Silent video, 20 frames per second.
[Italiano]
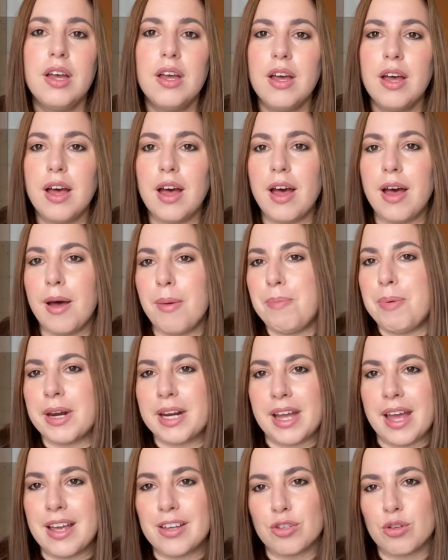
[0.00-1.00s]
eh,
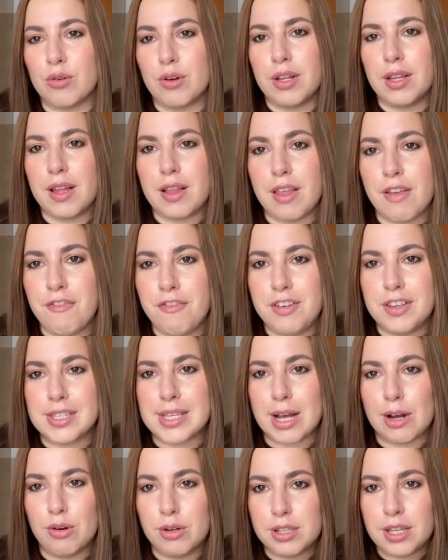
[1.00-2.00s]
perché sono andata in
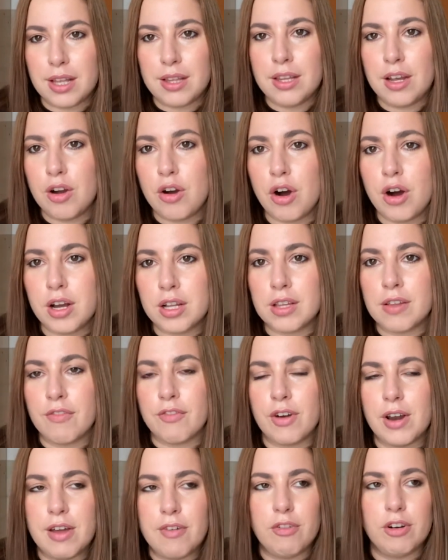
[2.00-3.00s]
fissa col teddy coat,
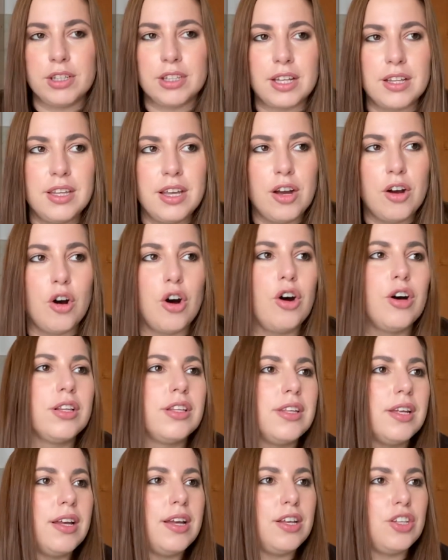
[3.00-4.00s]
volevo il teddy
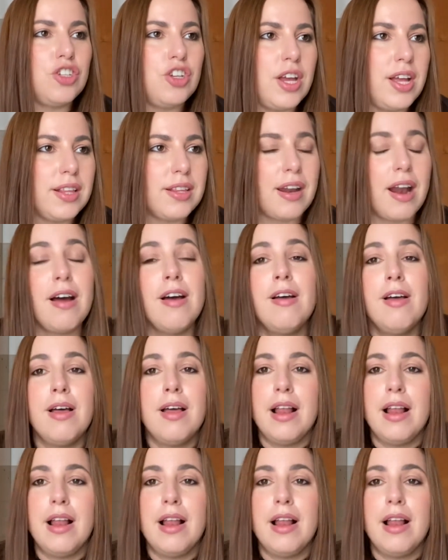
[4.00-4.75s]
coat, eccetera.